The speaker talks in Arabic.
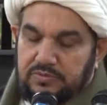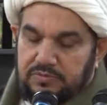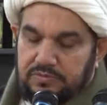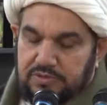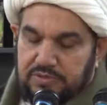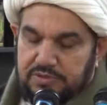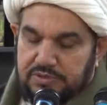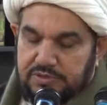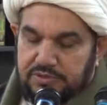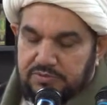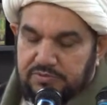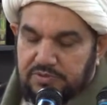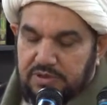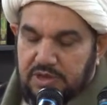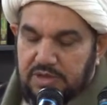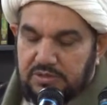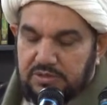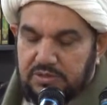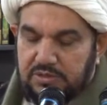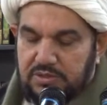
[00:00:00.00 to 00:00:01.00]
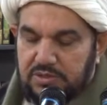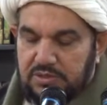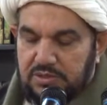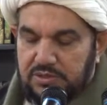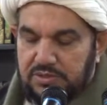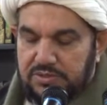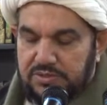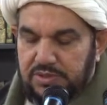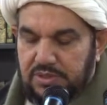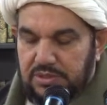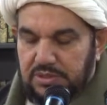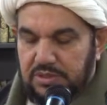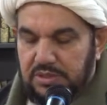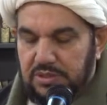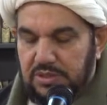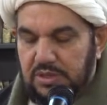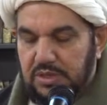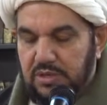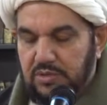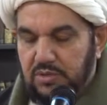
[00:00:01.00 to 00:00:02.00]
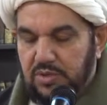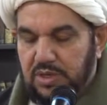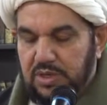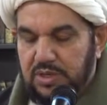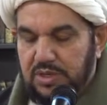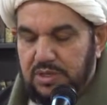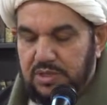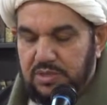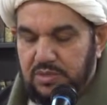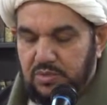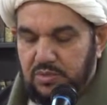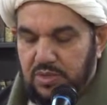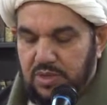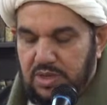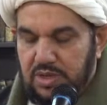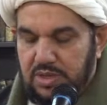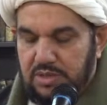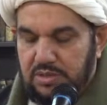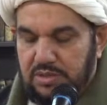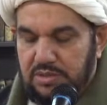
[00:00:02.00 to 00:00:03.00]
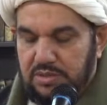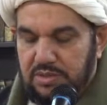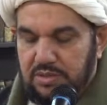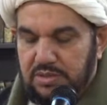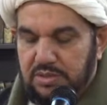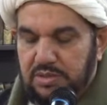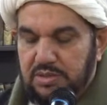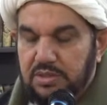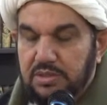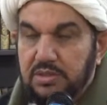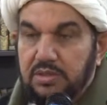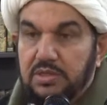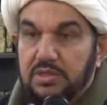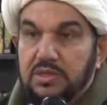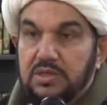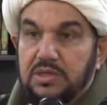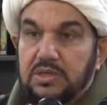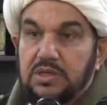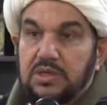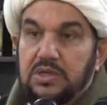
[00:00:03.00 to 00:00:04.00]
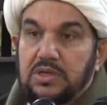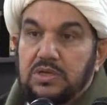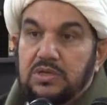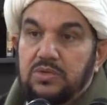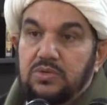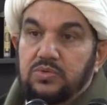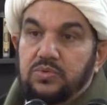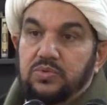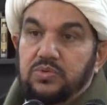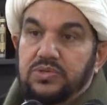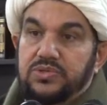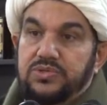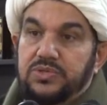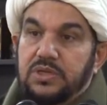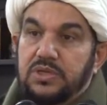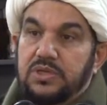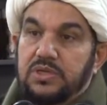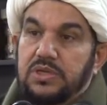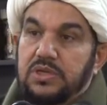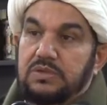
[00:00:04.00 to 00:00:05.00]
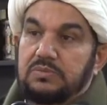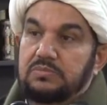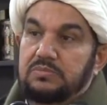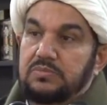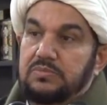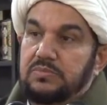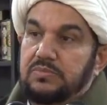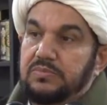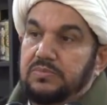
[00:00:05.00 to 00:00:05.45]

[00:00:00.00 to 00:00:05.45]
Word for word: في صفاته صلى الله عليه وآله وسلم